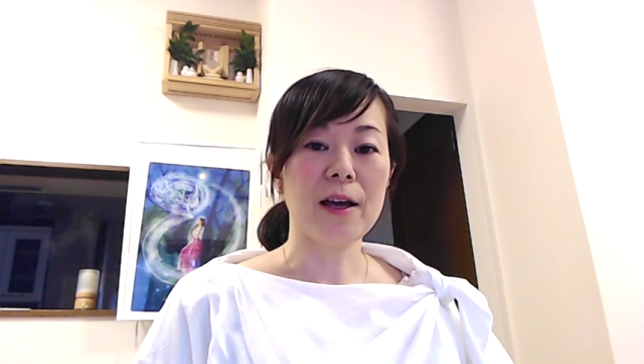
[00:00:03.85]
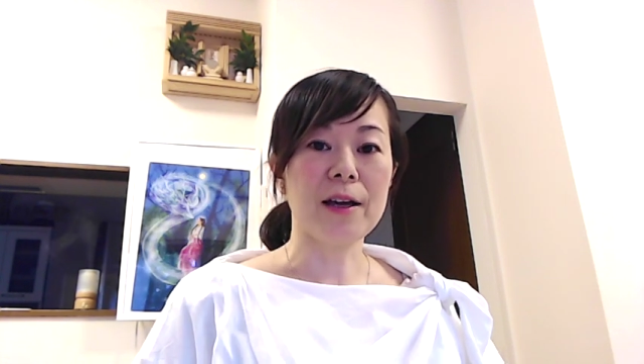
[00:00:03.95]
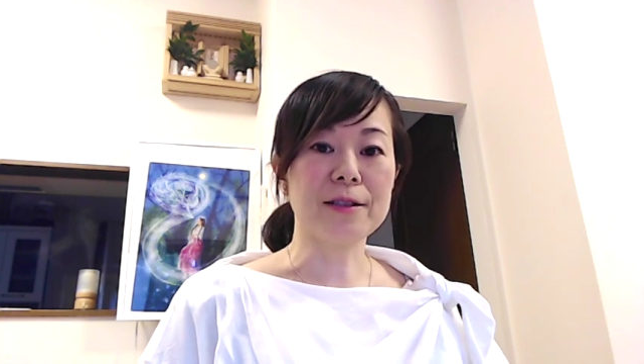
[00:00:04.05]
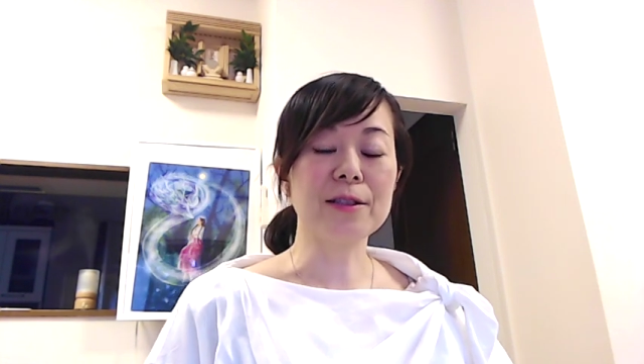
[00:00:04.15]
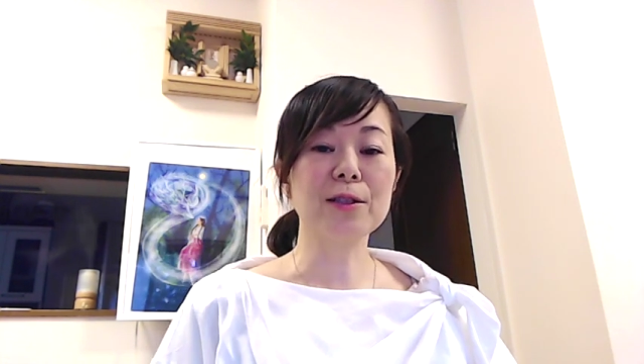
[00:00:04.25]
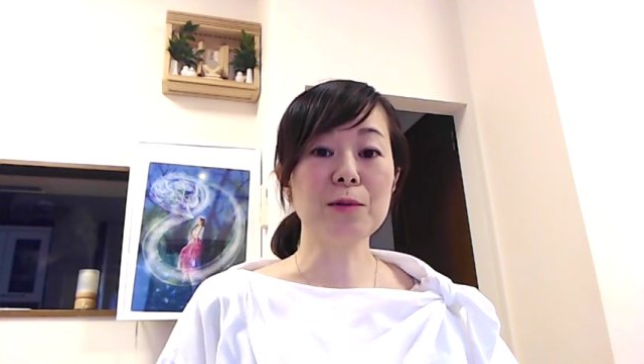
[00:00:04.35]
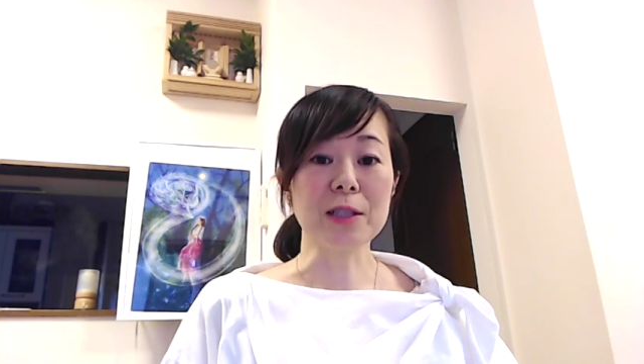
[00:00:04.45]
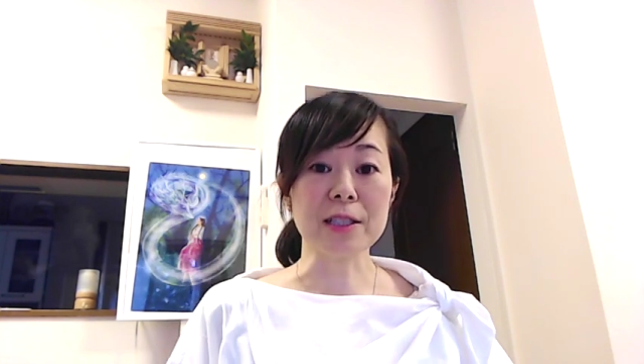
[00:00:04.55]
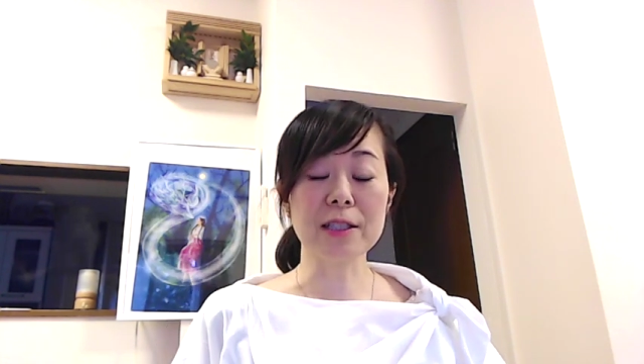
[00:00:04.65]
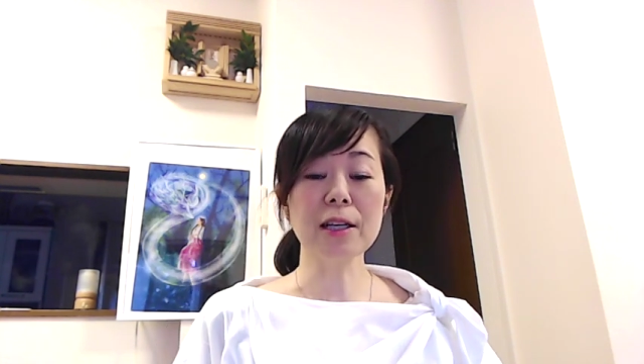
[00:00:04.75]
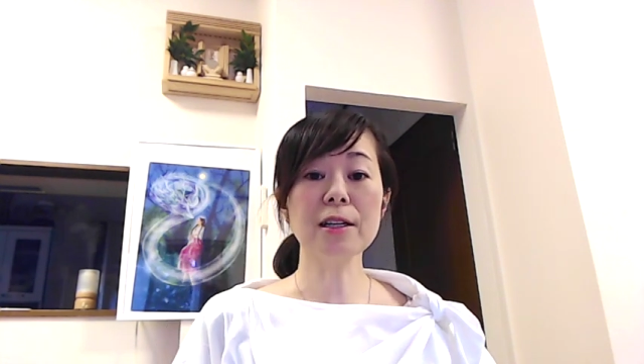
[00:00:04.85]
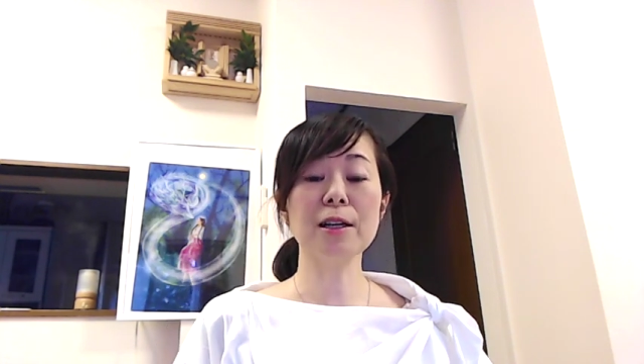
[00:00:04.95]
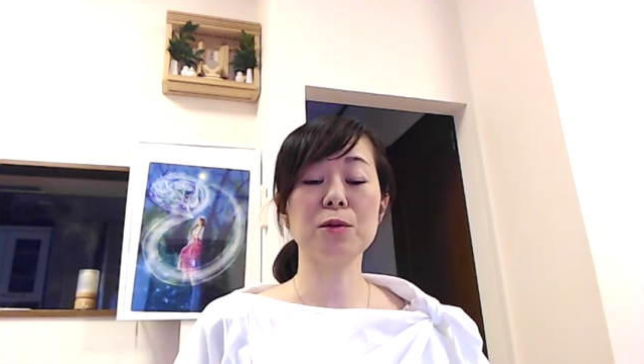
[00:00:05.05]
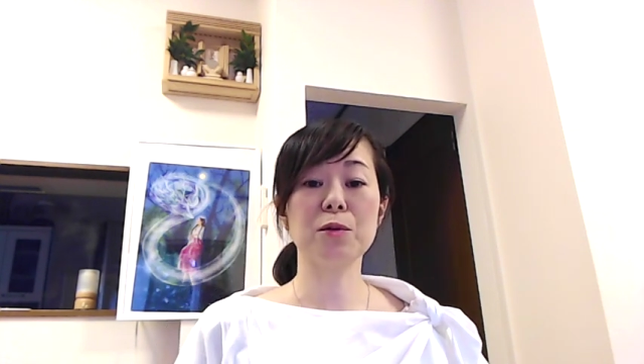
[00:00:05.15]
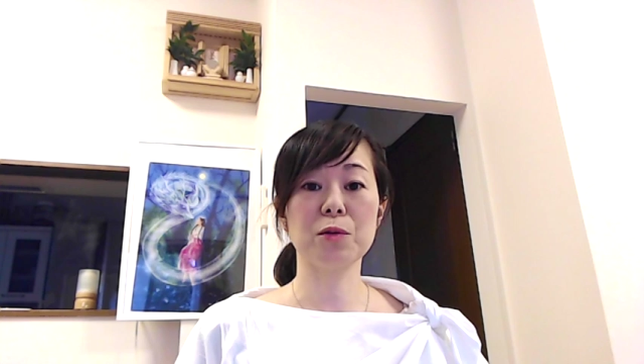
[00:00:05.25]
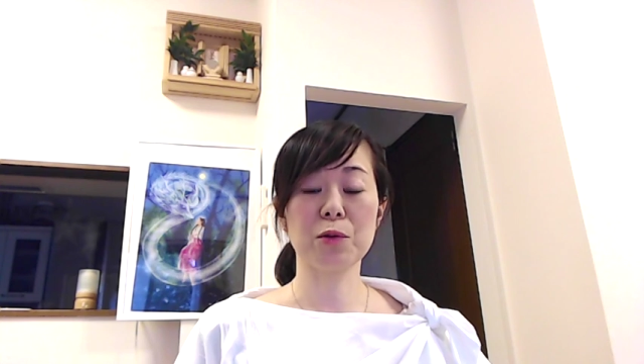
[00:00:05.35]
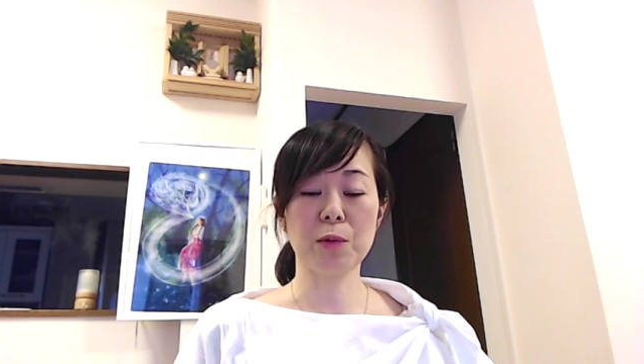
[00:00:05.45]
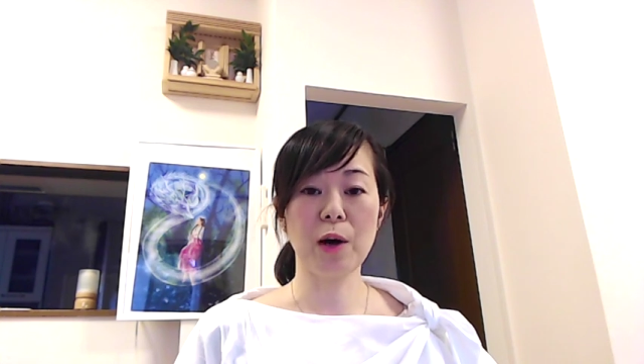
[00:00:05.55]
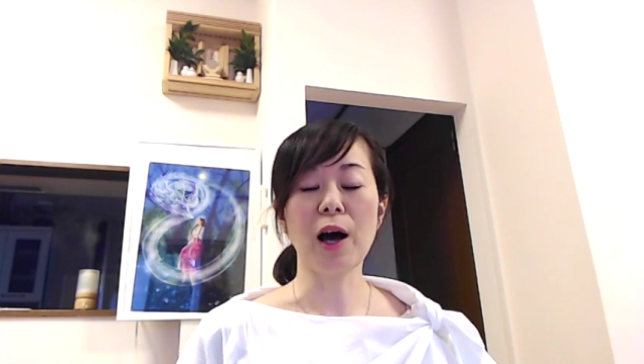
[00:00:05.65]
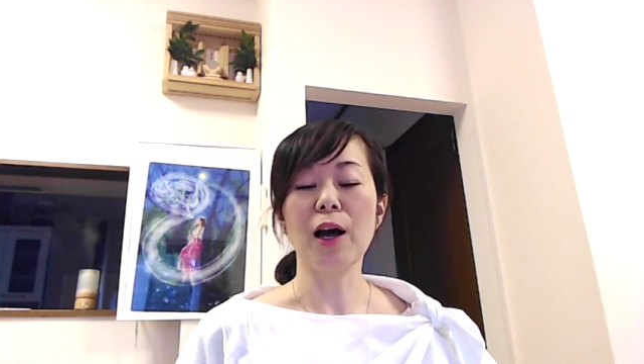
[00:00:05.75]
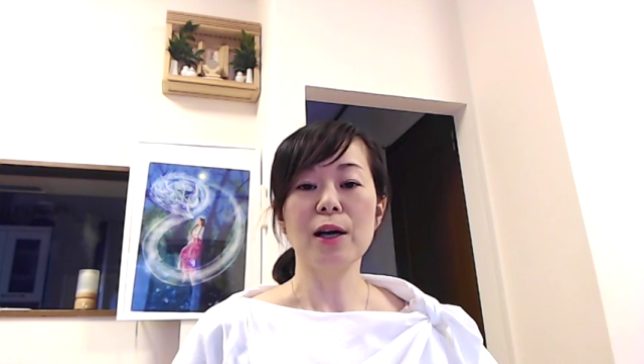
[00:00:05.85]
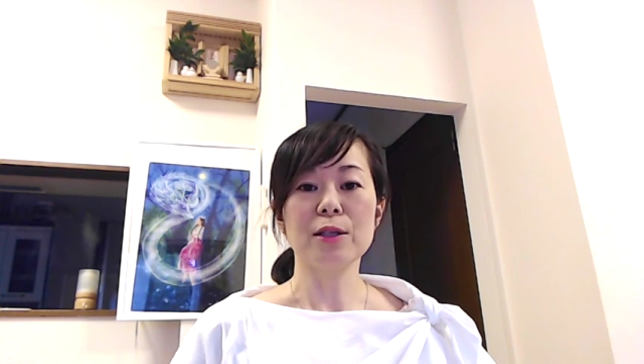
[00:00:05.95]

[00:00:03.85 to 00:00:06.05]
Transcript: え実は自然界というのは